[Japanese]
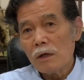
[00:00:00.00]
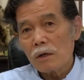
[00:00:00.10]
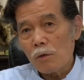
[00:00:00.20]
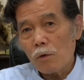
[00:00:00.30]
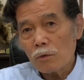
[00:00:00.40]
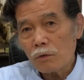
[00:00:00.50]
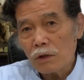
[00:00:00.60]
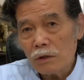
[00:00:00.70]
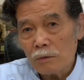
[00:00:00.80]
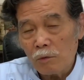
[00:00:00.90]
ここの
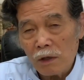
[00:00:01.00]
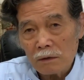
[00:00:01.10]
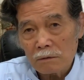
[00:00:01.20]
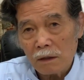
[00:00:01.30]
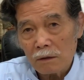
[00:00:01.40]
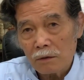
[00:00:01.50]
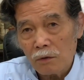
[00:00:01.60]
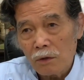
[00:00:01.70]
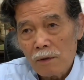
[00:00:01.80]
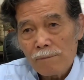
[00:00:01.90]
機能も悪くなる
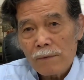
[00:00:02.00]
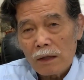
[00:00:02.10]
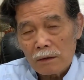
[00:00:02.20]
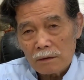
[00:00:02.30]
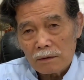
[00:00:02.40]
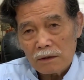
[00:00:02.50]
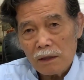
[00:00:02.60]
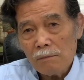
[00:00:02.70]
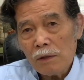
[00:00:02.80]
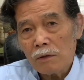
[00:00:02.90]
と
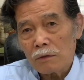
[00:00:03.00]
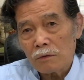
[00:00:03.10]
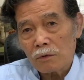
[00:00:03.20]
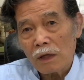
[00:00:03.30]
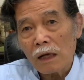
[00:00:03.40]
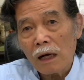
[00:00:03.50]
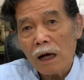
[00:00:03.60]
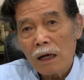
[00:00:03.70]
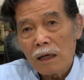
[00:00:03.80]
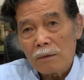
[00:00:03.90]
生命力の低下
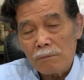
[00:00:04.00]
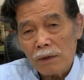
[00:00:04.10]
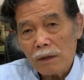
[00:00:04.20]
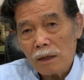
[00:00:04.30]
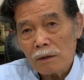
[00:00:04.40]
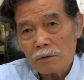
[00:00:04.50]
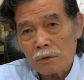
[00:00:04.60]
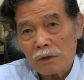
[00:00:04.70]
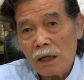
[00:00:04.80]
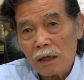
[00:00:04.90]
免疫力の
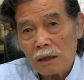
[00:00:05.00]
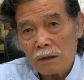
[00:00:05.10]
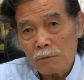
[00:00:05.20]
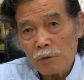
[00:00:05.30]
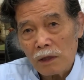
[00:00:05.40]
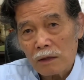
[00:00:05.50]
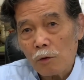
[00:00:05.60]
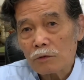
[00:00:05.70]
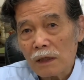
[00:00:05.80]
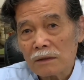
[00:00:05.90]
低下というものは
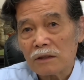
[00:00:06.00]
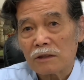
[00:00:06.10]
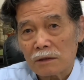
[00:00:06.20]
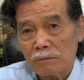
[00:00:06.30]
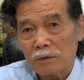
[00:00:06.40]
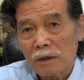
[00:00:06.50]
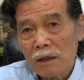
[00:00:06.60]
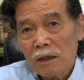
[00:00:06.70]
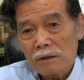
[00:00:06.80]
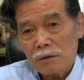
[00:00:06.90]
極端に進む
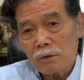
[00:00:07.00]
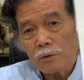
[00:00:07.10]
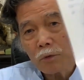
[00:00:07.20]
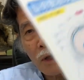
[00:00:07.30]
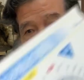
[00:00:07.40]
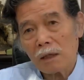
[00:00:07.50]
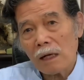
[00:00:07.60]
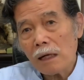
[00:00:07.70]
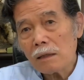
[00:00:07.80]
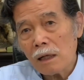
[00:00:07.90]
そのことから
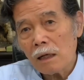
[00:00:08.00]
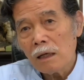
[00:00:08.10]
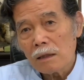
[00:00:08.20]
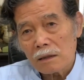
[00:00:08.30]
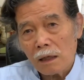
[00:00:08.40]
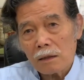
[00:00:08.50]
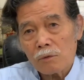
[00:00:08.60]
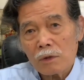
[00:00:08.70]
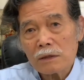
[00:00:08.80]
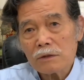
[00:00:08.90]
がんがやはり
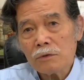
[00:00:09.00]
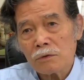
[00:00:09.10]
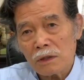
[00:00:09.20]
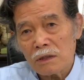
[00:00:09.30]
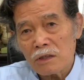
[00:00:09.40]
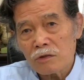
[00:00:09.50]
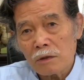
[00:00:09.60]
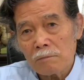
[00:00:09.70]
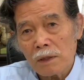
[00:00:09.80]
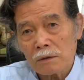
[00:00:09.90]
同じように20
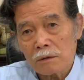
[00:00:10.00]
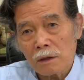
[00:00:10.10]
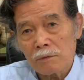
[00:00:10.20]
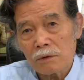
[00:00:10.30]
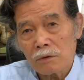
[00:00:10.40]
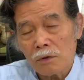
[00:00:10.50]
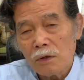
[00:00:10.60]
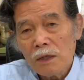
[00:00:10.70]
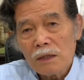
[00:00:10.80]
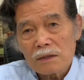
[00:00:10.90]
年前と比べると
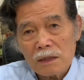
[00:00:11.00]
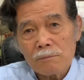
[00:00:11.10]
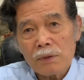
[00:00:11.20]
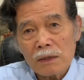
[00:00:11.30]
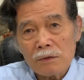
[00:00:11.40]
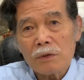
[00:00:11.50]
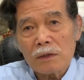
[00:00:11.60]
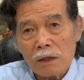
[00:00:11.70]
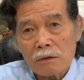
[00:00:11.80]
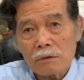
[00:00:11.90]
3倍に増え
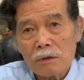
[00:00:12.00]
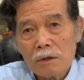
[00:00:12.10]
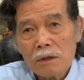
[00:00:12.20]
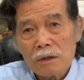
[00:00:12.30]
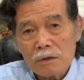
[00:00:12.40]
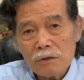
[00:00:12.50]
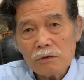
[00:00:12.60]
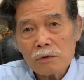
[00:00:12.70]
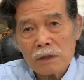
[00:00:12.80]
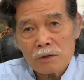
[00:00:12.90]
ているというよ
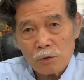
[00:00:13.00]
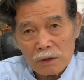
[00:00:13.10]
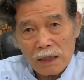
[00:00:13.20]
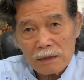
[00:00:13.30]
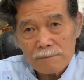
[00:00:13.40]
うな状態